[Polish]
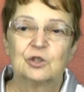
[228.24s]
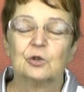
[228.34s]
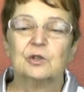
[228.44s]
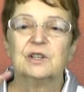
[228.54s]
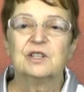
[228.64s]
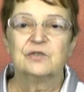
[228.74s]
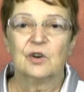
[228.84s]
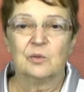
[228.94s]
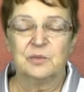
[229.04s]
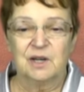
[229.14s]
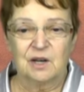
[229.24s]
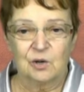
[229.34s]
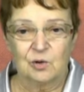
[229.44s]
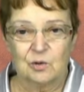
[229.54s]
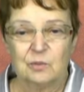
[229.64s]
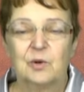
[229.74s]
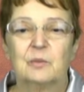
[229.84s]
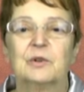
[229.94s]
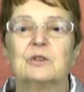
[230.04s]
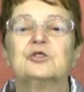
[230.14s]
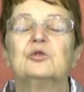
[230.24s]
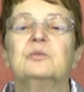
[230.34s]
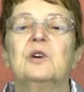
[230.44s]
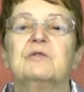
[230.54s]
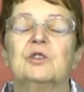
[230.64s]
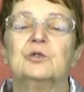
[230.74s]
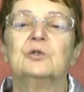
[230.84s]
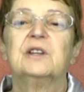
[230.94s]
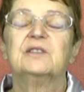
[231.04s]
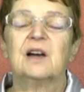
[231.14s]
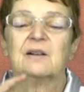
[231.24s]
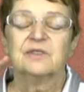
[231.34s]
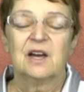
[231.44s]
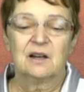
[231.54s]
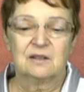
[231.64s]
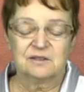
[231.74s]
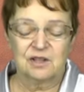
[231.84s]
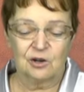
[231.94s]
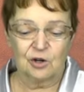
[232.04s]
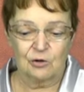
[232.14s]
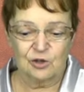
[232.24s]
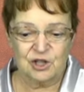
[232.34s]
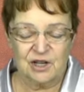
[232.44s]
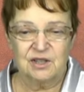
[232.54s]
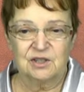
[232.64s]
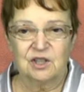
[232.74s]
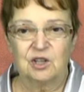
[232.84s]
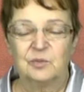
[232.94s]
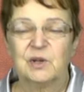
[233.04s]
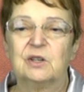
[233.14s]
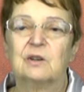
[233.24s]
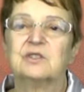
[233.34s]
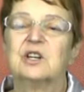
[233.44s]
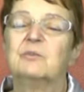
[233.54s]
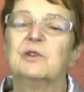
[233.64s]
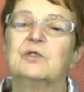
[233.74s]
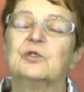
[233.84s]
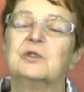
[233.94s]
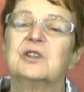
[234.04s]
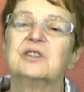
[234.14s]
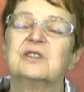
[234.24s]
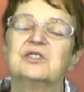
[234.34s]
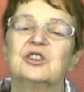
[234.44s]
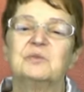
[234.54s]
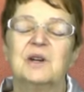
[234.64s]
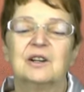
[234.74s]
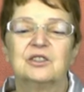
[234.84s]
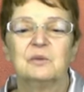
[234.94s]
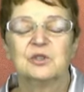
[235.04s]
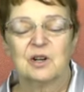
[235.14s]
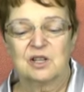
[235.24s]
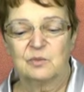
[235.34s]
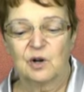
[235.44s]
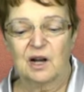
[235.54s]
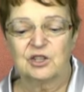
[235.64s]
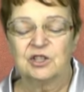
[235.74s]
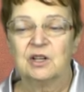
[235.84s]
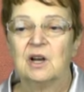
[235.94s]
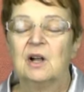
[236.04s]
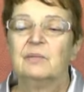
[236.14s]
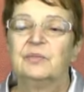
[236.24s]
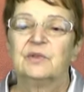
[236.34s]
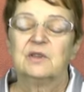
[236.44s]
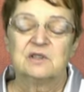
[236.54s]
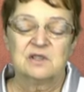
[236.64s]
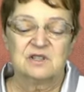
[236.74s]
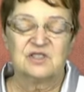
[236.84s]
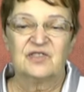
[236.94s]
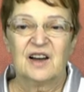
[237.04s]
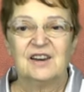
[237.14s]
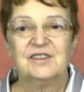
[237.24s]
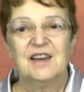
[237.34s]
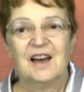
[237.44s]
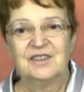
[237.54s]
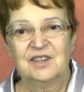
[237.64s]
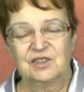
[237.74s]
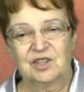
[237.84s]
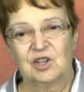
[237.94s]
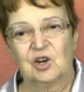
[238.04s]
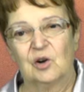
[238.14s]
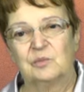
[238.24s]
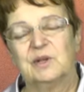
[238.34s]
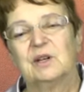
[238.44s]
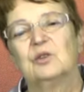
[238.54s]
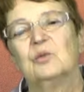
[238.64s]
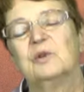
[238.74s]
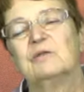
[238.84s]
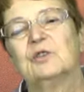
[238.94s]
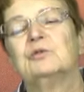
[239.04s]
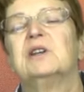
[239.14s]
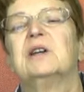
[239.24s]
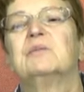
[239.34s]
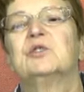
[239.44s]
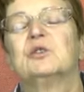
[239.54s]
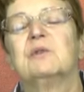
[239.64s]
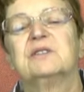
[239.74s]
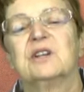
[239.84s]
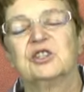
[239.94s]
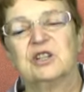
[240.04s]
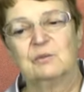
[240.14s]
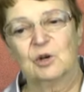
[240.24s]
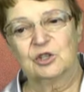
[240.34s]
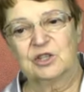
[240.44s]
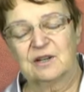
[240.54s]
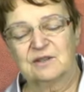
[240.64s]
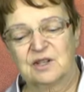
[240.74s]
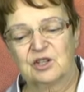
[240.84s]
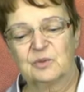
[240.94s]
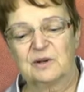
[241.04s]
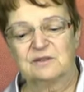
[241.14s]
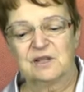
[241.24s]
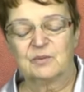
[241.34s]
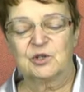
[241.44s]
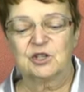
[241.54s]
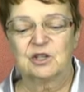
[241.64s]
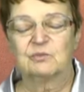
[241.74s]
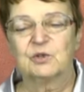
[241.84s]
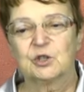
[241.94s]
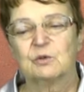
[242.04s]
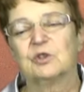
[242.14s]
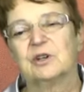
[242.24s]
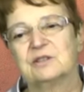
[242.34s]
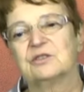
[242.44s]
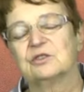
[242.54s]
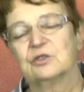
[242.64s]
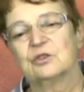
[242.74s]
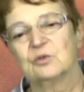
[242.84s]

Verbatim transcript: który jest w obiegu, po prostu powoduje, ta, ta, to krążenie tego pieniądza powoduje, że jesteśmy jak gdyby coraz bogaci zwalnianie tego obiegu powoduje na przykład zaczynamy oszczędzać, prawda? Przyszedł, przyszło do nas te 100